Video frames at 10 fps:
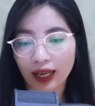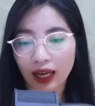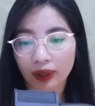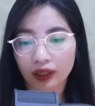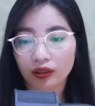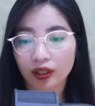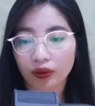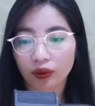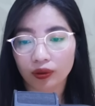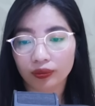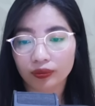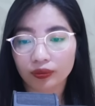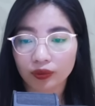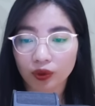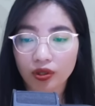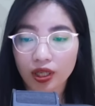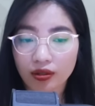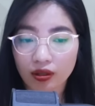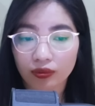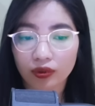À mà đơn ly hôn tôi sẽ
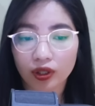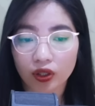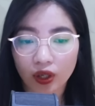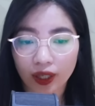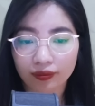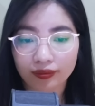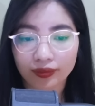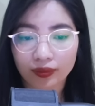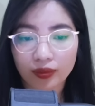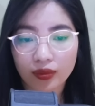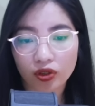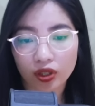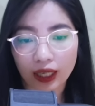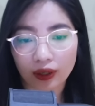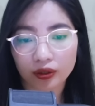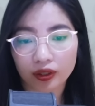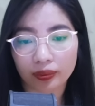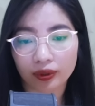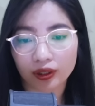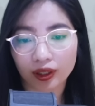sớm gửi cho anh. Chừng nào có
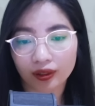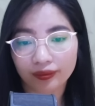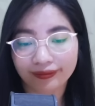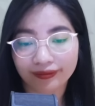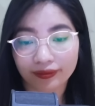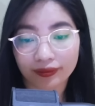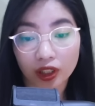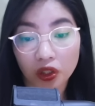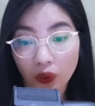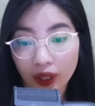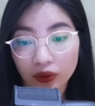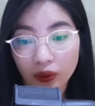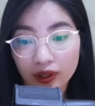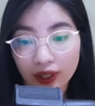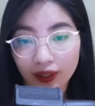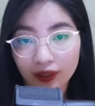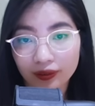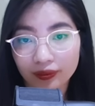thiệp cưới đừng quên tôi nhé.